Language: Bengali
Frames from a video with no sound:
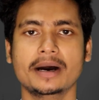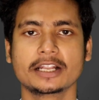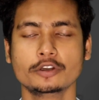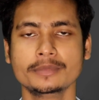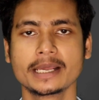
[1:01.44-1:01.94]
যে
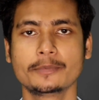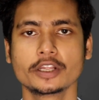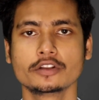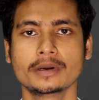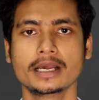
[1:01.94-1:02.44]
মাধ্যমিকের
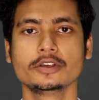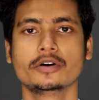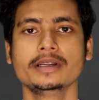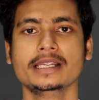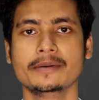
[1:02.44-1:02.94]
পরে তোমরা
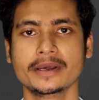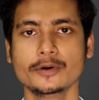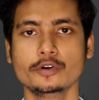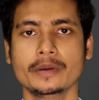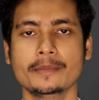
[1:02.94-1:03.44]
যখন
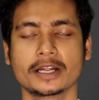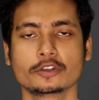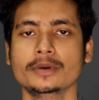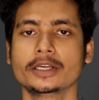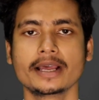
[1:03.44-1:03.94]
ইলেভেনে উঠবে
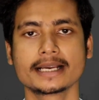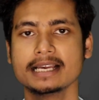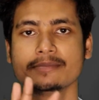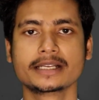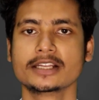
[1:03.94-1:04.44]
মাধ্যমিকে তো এক
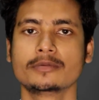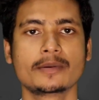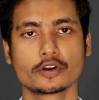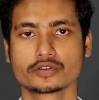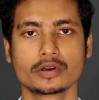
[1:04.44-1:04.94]
সাবজেক্ট নিয়ে
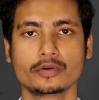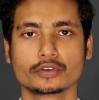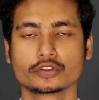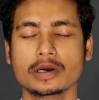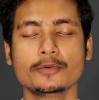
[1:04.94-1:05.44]
তোমরা পড়াশোনা
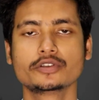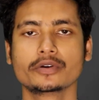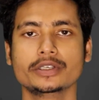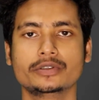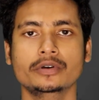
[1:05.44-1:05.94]
করেছো সমস্ত
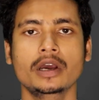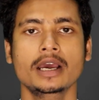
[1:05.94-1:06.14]
কিছু